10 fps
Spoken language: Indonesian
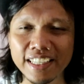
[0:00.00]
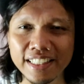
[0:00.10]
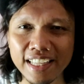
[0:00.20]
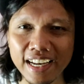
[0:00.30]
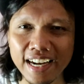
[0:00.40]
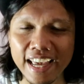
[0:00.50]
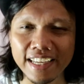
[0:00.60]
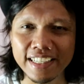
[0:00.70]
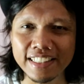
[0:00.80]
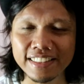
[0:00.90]
kita
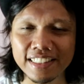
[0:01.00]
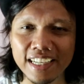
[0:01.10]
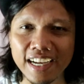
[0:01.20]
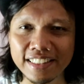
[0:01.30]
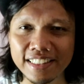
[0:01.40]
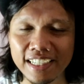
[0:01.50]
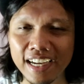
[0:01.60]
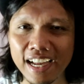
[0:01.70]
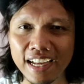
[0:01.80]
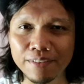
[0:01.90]
naikin
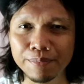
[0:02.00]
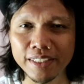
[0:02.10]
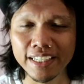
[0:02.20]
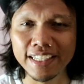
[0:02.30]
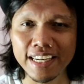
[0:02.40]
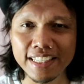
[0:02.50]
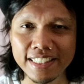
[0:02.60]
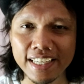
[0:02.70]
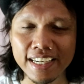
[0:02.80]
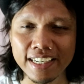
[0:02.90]
setengah-setengah, misalnya dari
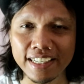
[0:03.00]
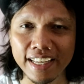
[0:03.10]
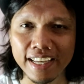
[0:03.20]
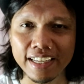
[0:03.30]
C ke D,